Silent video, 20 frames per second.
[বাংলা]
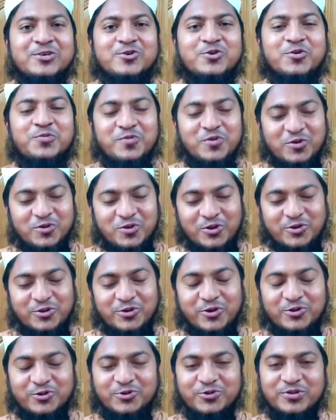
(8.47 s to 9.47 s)
সুপ্রিয়
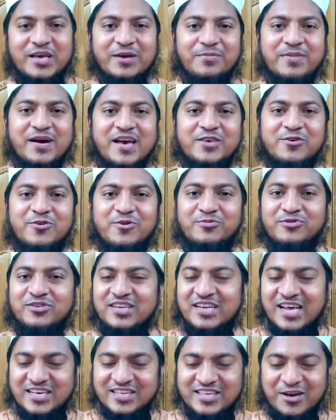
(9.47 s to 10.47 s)
দর্শক শ্রোতা ভাই ও
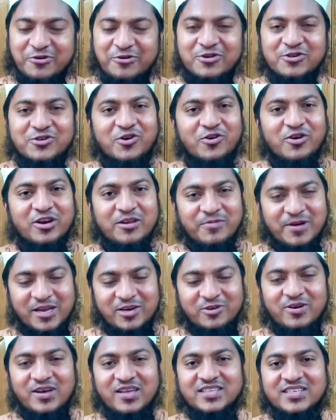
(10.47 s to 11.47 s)
বোনেরা আশা করি সকলে
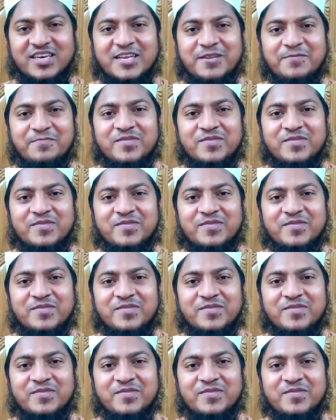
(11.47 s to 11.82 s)
ভালো আছেন